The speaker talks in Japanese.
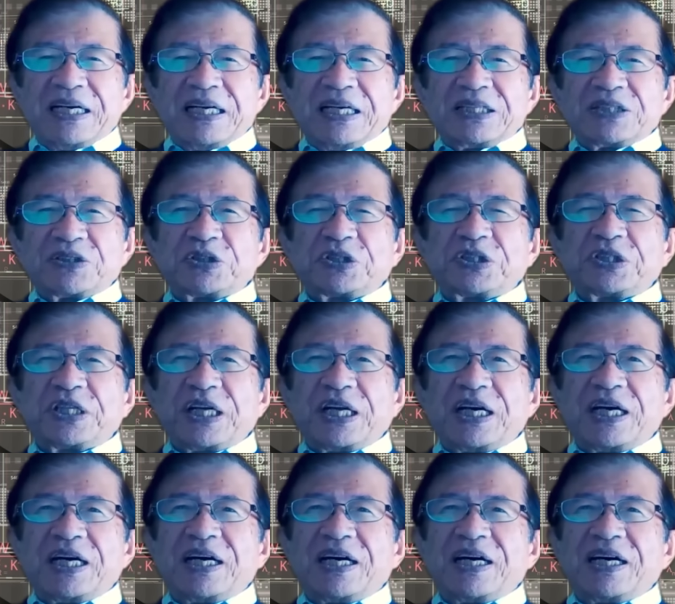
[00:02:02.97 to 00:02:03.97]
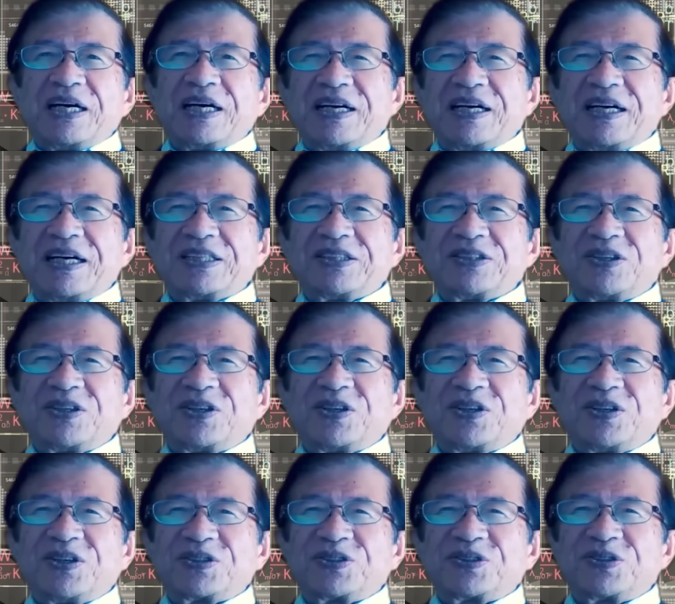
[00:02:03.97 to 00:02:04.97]
そしたら、あ
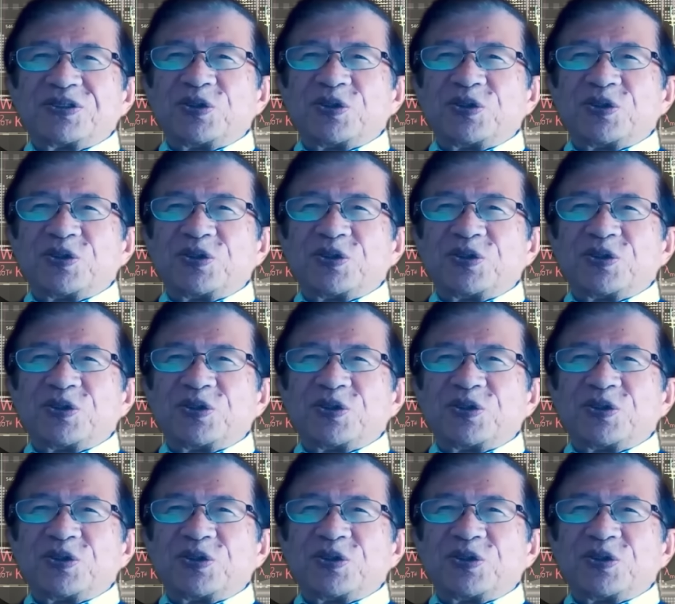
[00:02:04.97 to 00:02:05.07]
の、